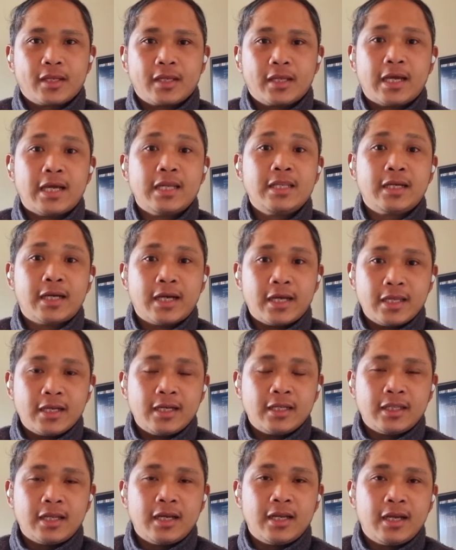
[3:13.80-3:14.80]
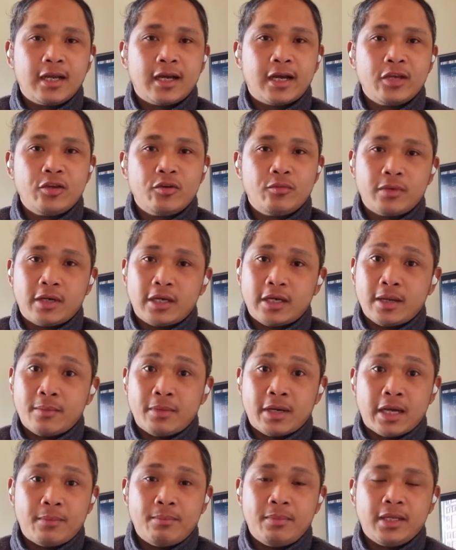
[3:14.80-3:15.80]
Kanya-kanya na talaga kayo mga, ng
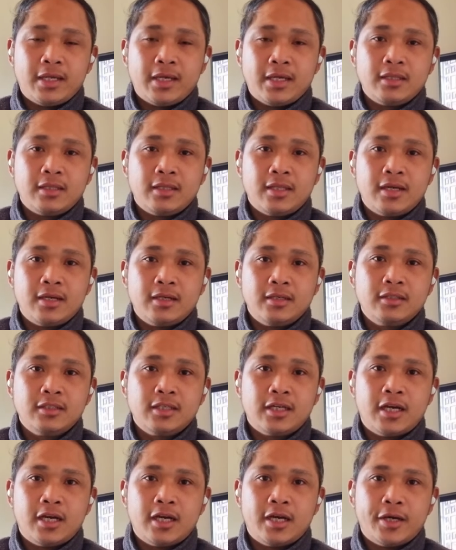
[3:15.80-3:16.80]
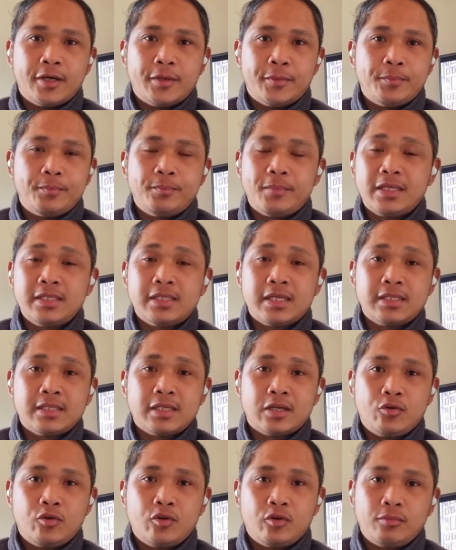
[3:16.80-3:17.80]
mga applicant ng uh, ah,
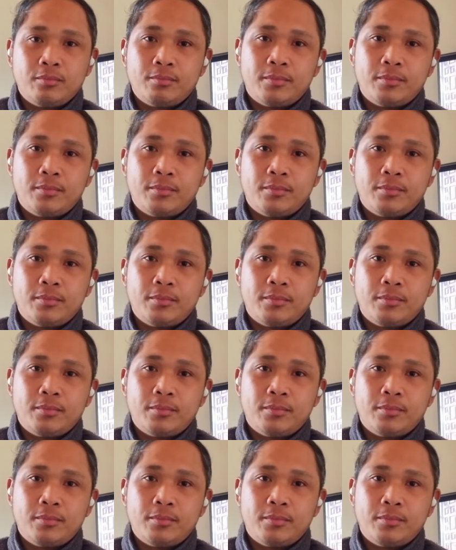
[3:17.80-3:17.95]
maisasagot.